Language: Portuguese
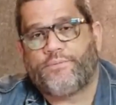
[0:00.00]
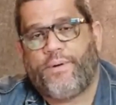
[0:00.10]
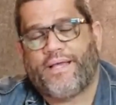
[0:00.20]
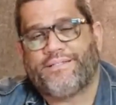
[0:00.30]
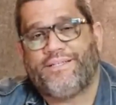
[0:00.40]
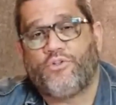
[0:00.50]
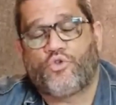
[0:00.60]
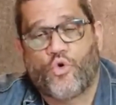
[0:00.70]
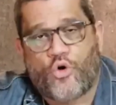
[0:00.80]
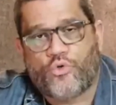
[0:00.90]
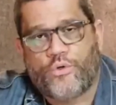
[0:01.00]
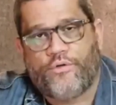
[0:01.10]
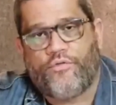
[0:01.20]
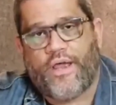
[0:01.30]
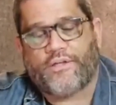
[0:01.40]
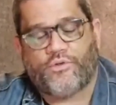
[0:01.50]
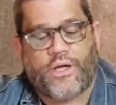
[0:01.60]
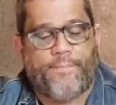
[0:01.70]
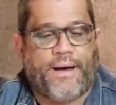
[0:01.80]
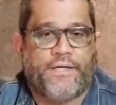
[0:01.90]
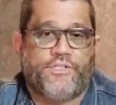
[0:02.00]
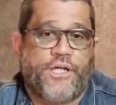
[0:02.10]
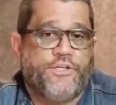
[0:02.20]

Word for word: espécie em todo o universo capaz